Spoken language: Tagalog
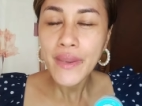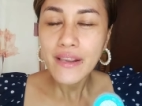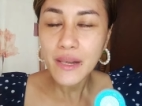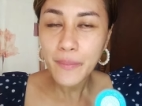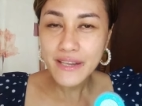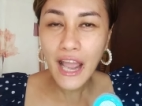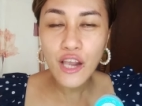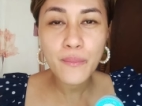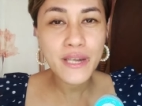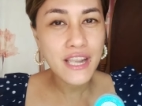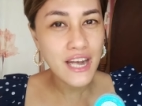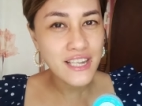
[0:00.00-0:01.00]
'di ba tayo
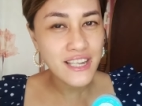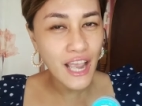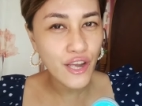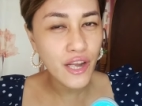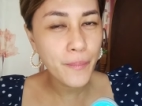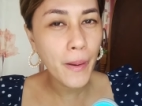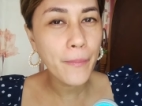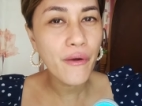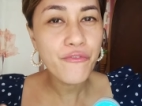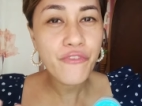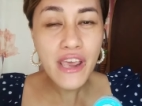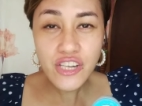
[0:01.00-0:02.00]
madalas tayo
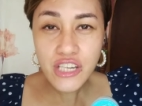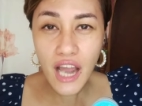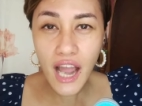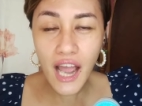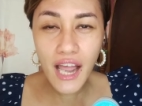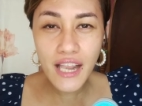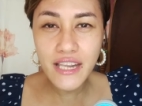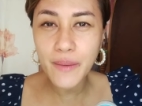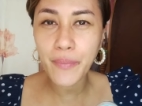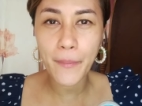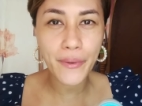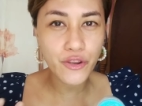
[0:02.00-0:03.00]
nagpapa-facial,
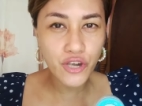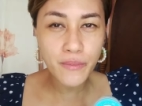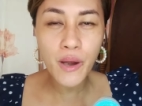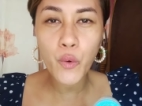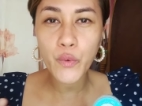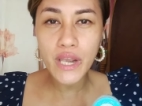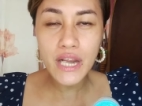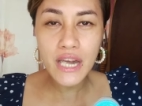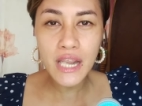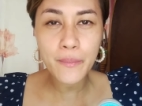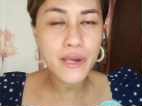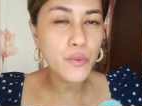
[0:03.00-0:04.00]
nagpapa-derma
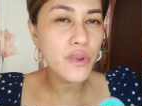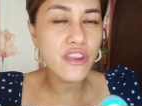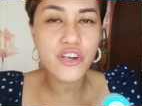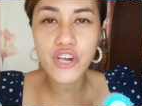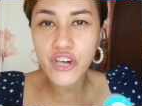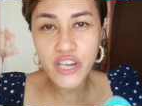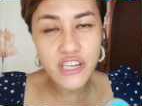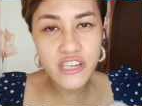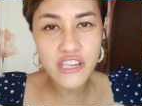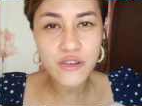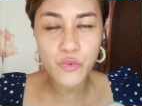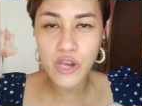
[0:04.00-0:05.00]
weekly but with our current
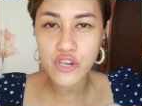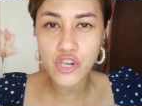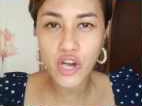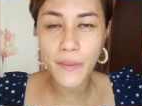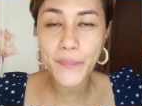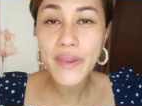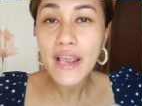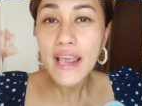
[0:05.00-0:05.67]
situation,